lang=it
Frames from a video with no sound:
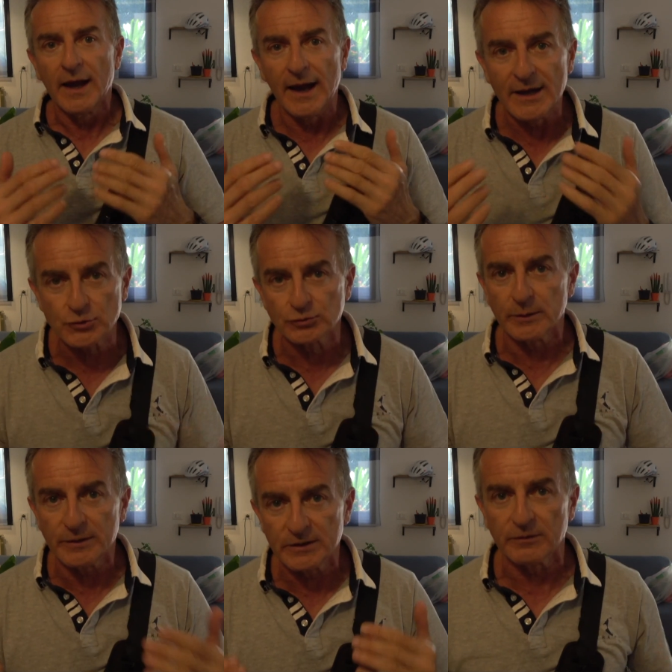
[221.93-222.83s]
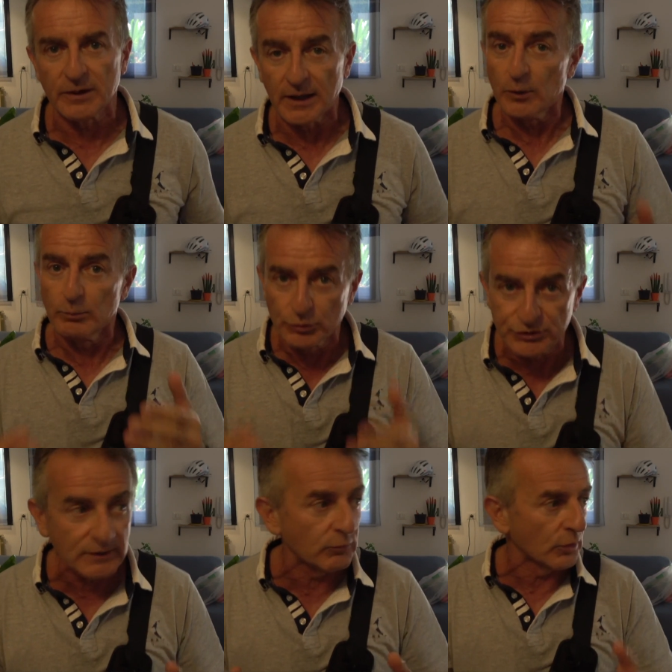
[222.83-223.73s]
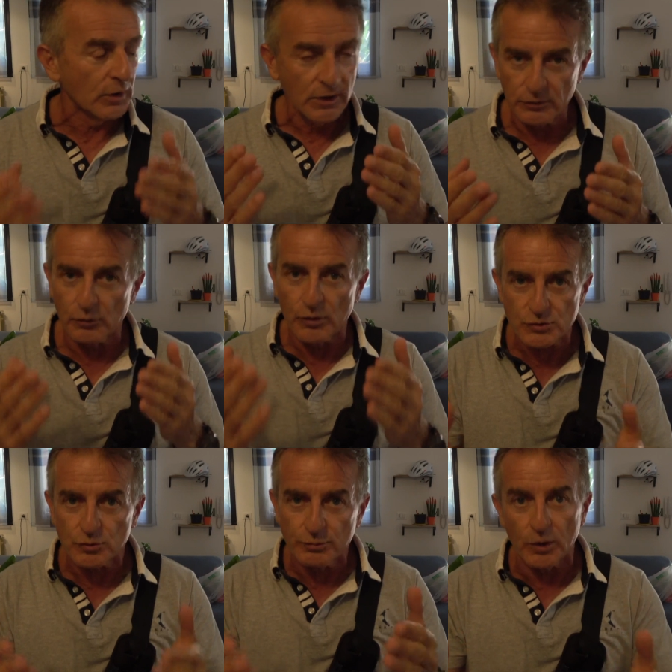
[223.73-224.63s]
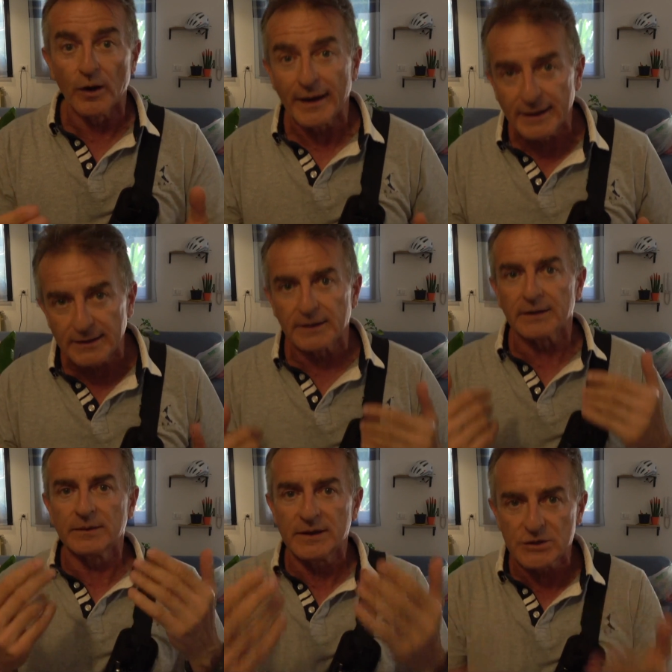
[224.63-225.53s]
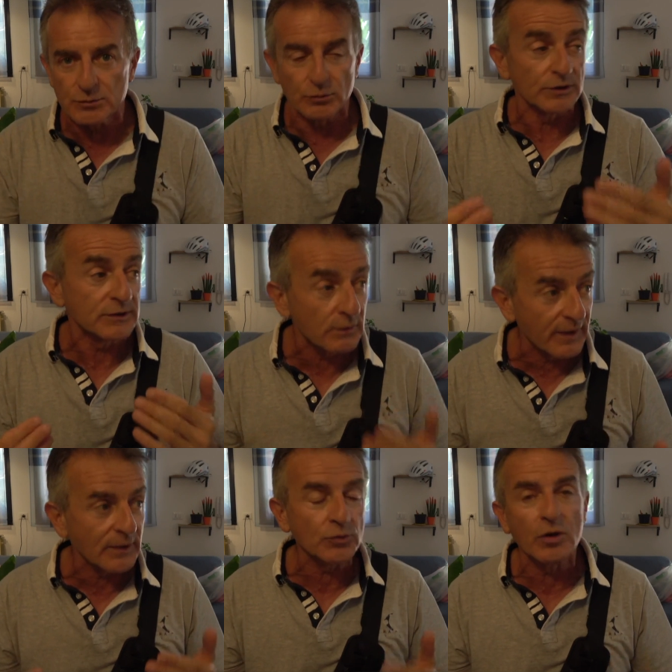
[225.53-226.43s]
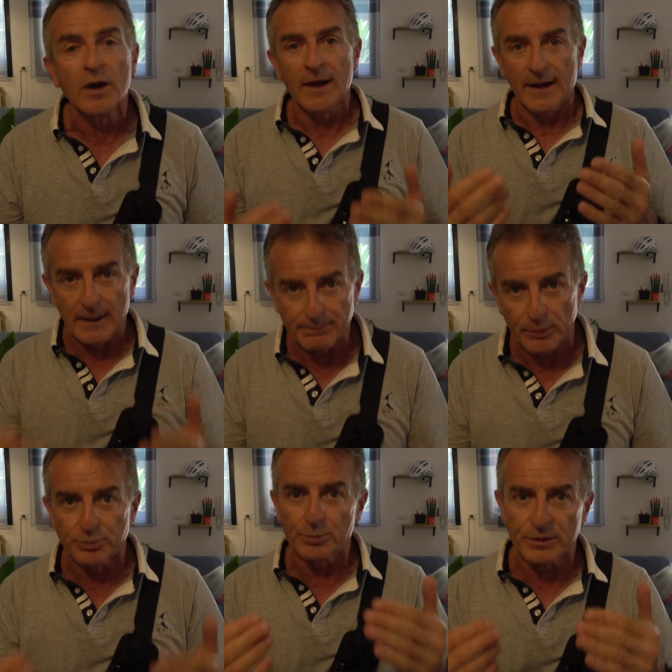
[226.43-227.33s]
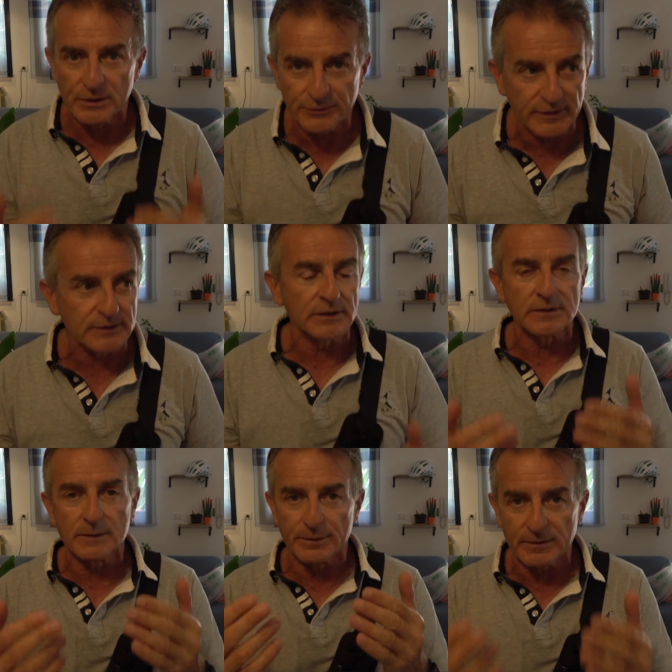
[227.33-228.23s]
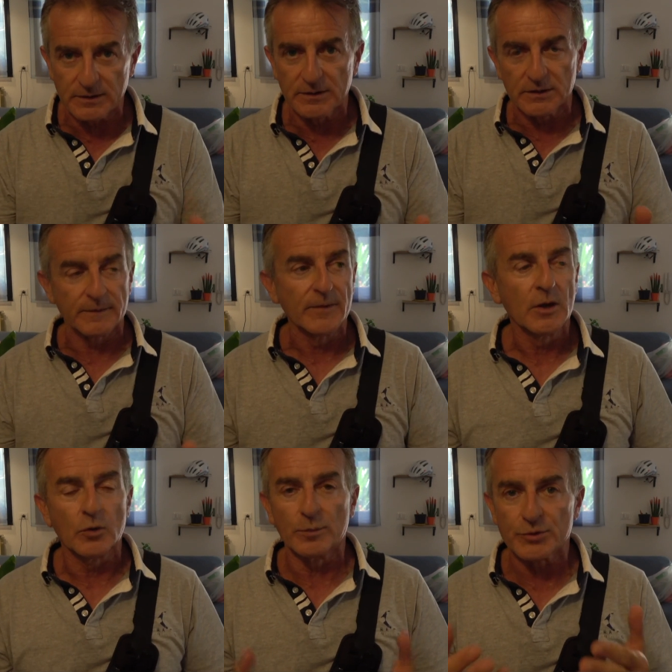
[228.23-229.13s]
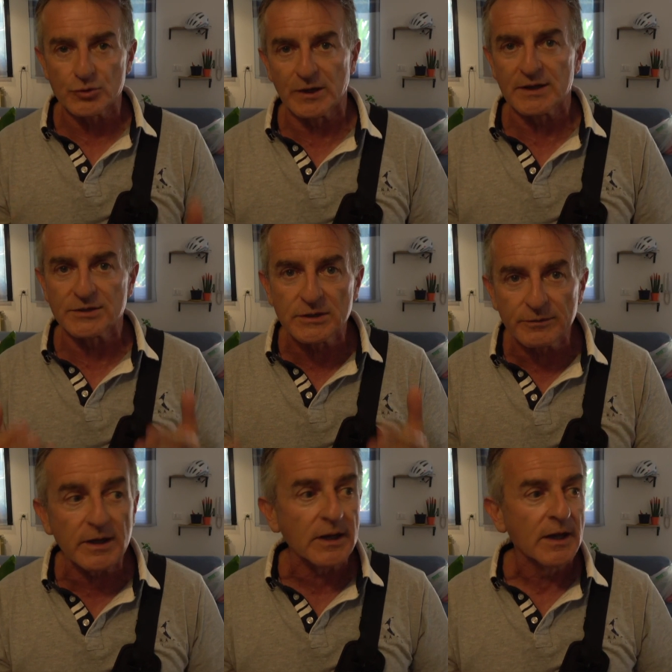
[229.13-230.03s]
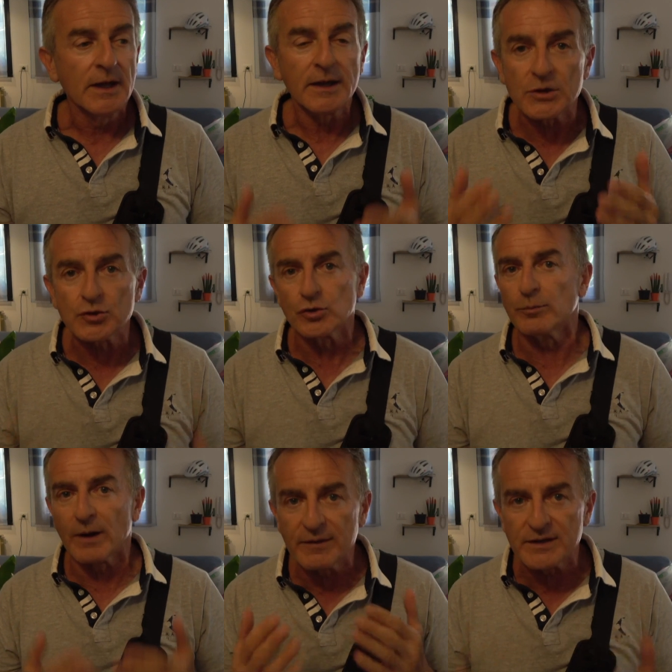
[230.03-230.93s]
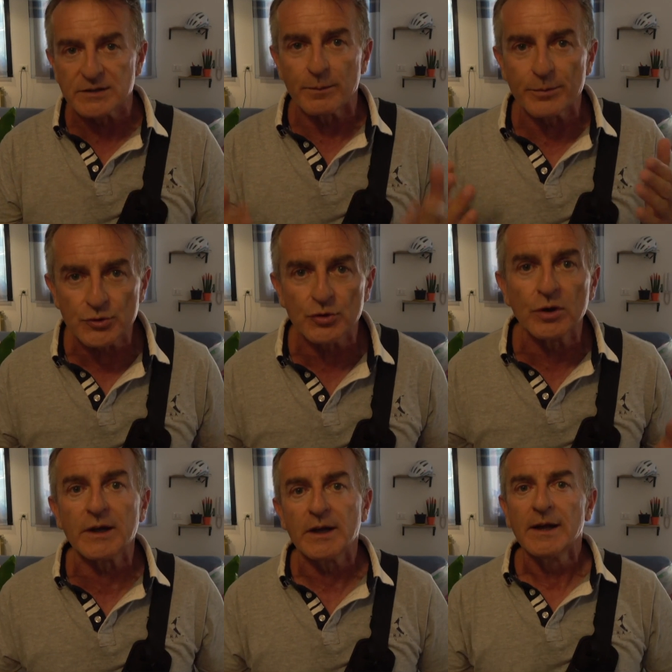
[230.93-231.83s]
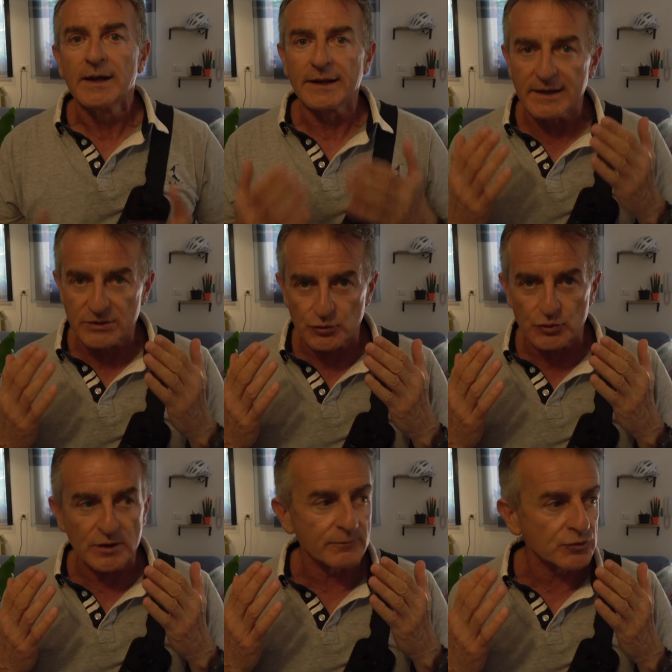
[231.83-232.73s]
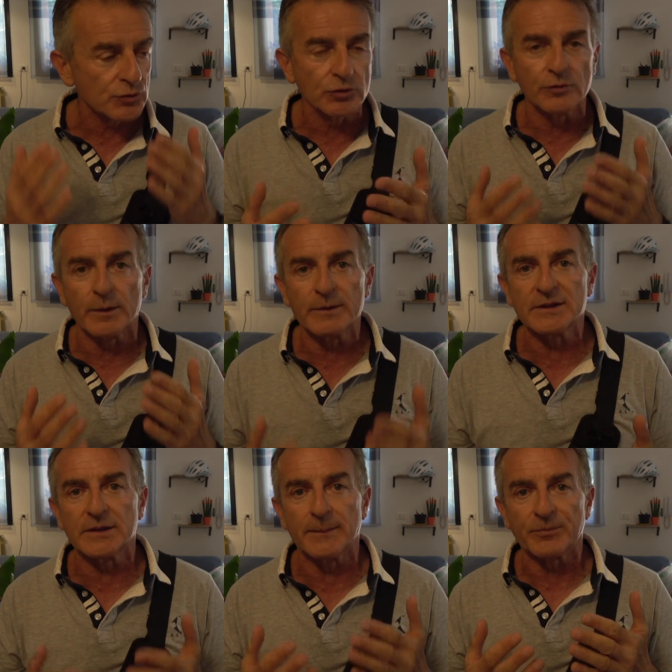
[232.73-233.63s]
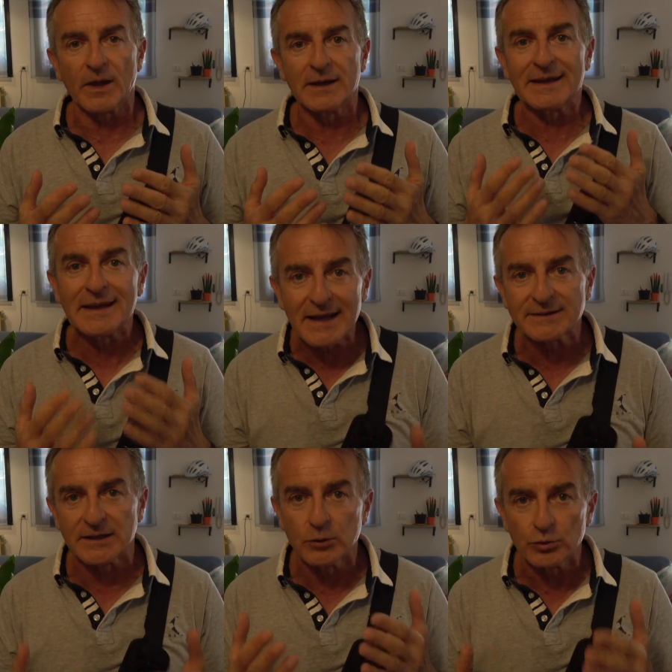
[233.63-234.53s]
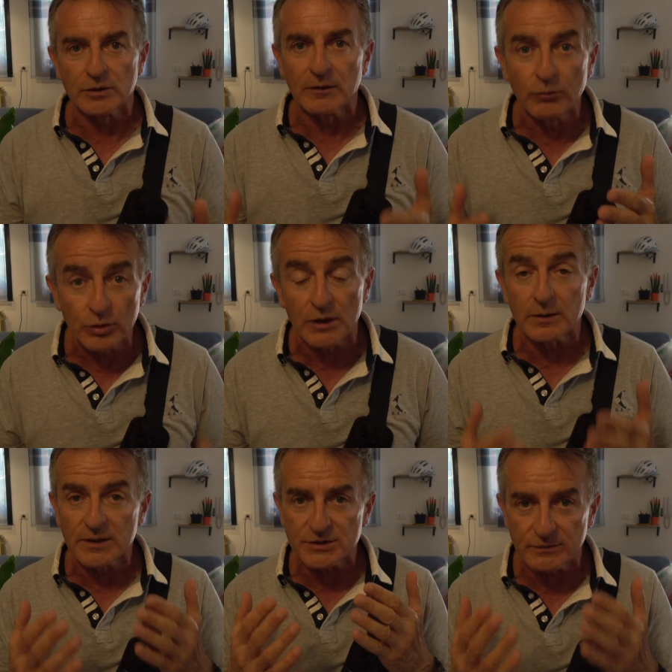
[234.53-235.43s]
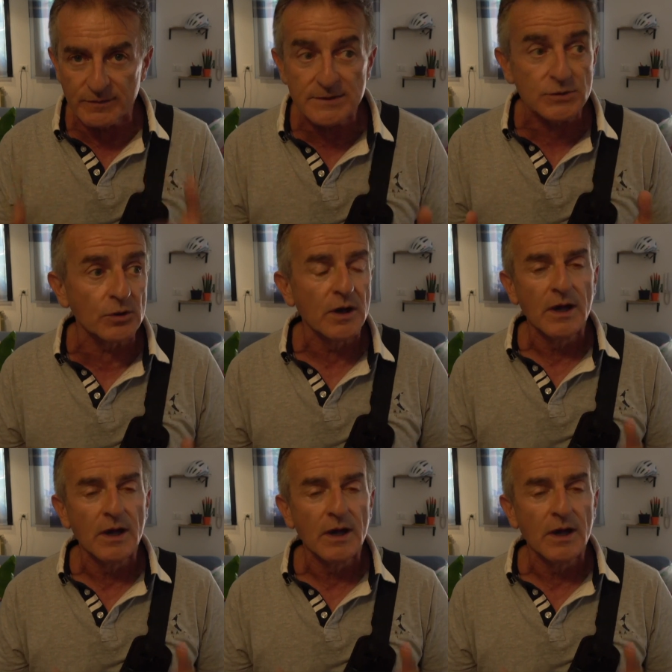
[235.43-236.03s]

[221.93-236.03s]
assolutamente vera. Il motivo di questo mio ennesimo intervento è proprio per difendere i, i, di quel personale CTV che sono bravissime persone, che sono veramente legate al loro lavoro e al servizio